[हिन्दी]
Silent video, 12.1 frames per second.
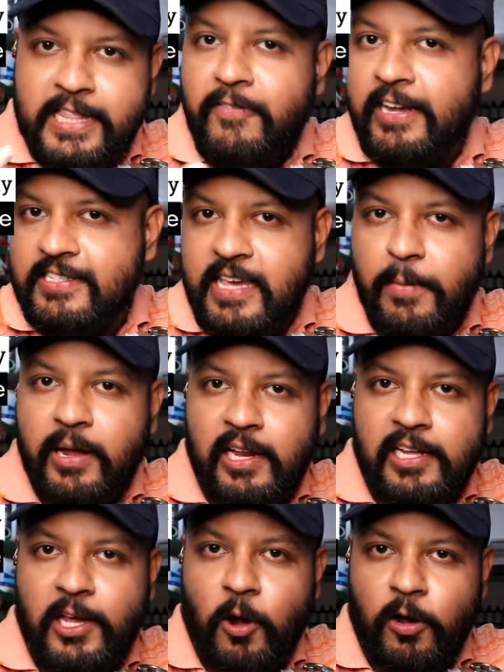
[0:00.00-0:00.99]
बाय द वे इस
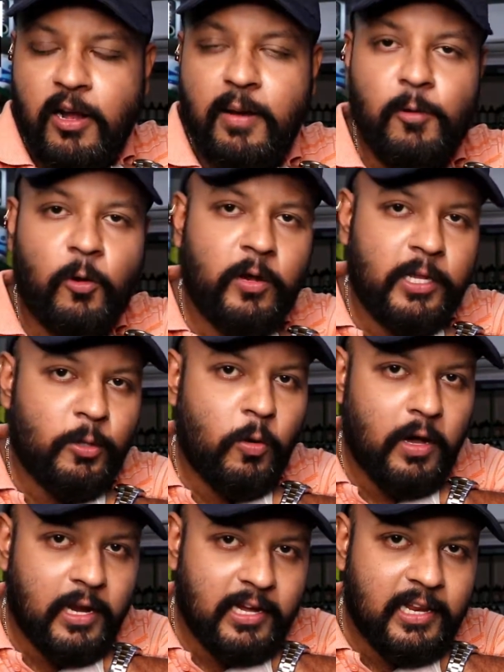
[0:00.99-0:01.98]
केमिकल की ऑर्डर हम लोगों ने दो
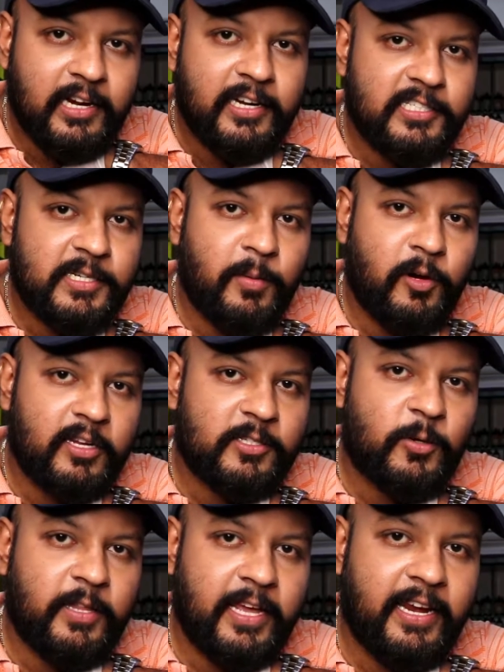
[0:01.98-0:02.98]
अलग अलग डिस्ट्रीब्यूटर्स
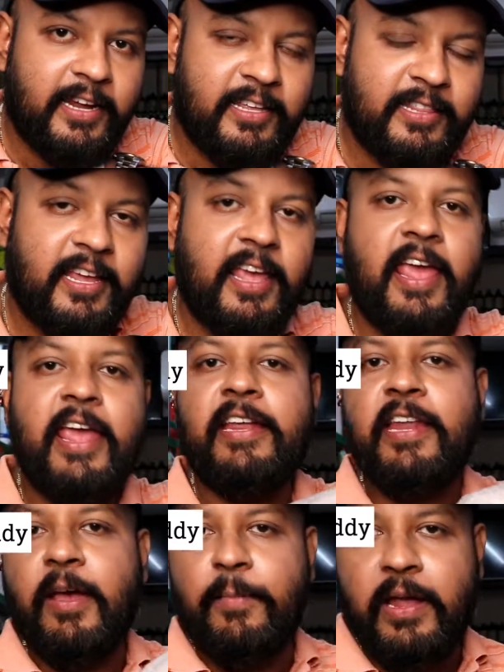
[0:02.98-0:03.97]
को दे रखी थी एक
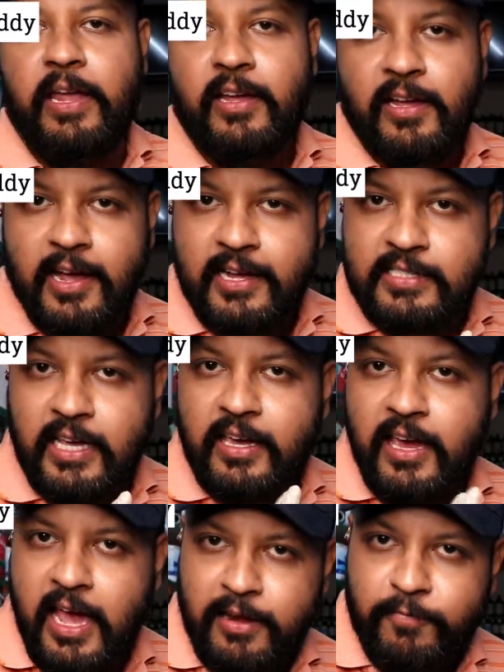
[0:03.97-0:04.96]
ने हमें ऐसे
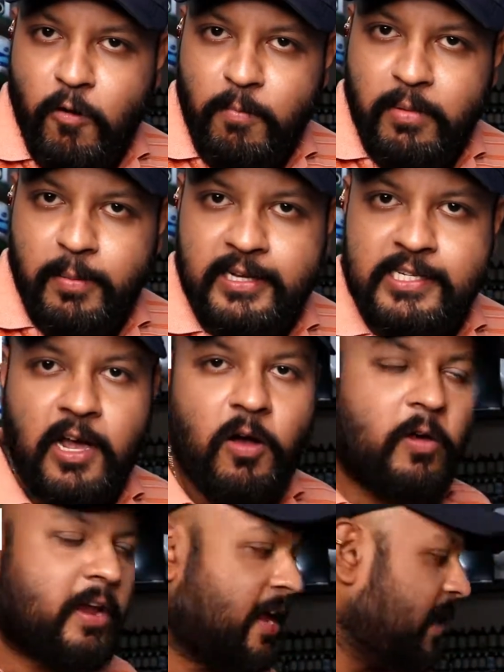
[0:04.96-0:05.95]
कैन फॉर्म में भेजा
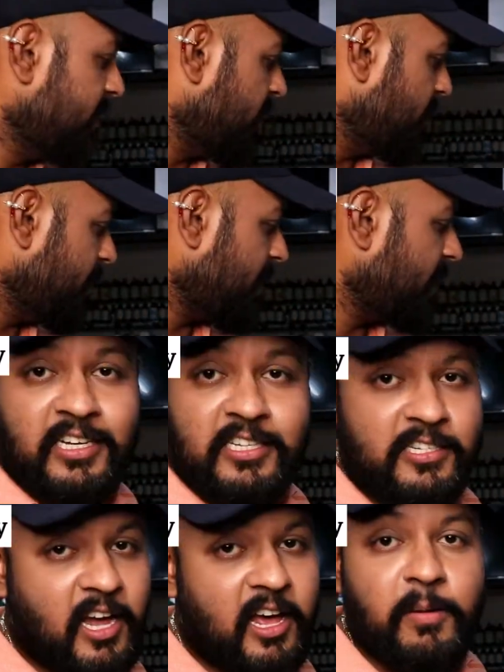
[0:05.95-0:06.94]
और एक ने हमें ये
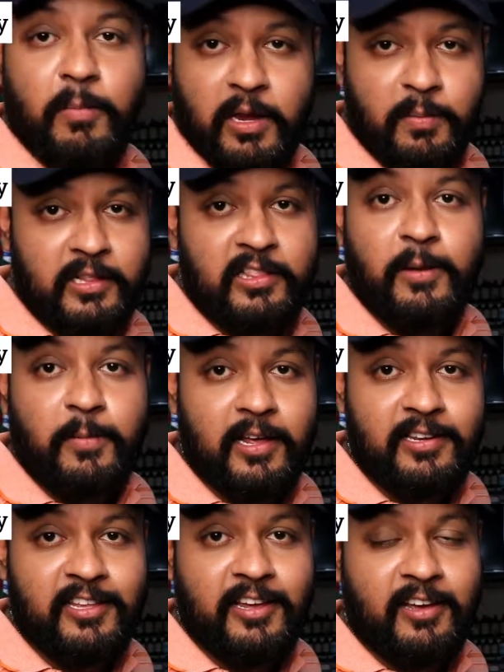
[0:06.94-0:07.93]
जार हमारे मत्थे
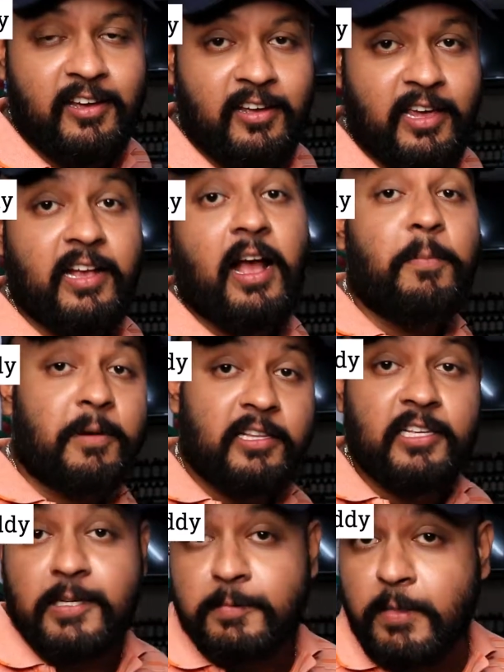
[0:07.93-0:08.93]
मार दिया एक काम
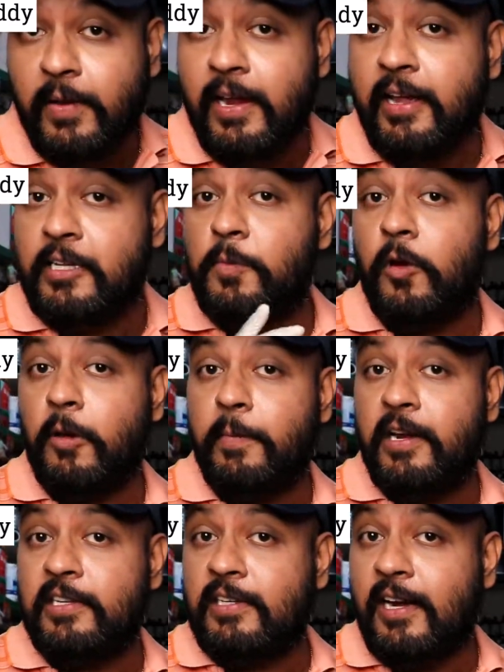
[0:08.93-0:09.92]
करते हैं सबसे पहले इस प्रोडक्ट
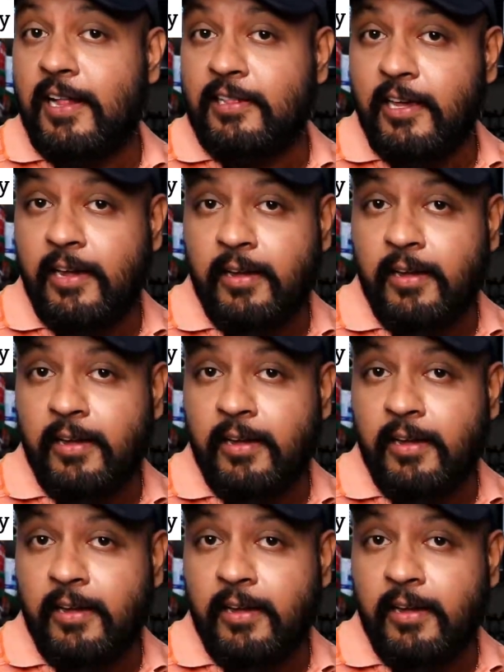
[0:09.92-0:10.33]
पे नजर डालते